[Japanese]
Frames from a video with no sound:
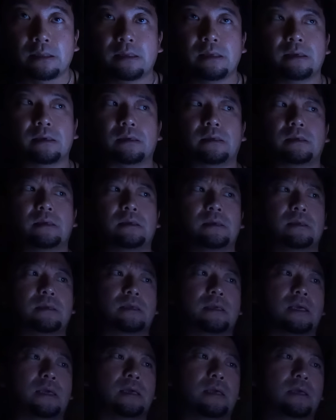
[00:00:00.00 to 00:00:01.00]
で、
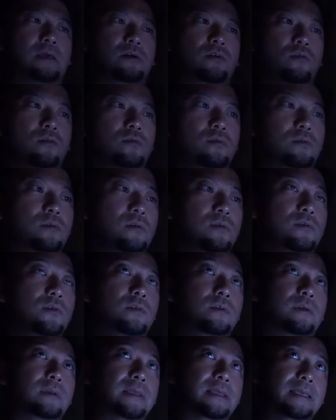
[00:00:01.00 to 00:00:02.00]
えー、今後という
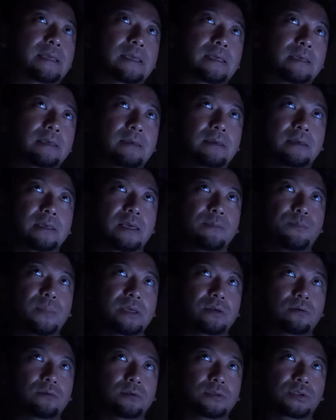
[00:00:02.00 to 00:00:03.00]
ことでねやっ
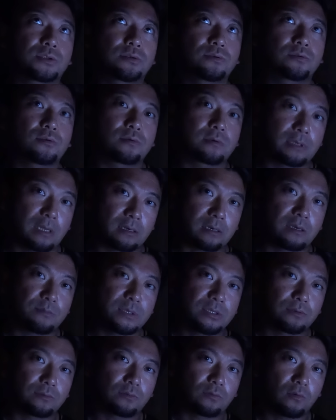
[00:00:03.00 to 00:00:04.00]
ぱりこの中国なんか
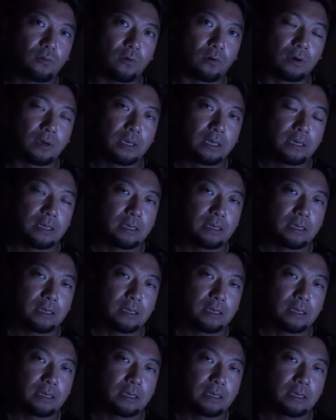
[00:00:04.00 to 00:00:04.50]
見ると、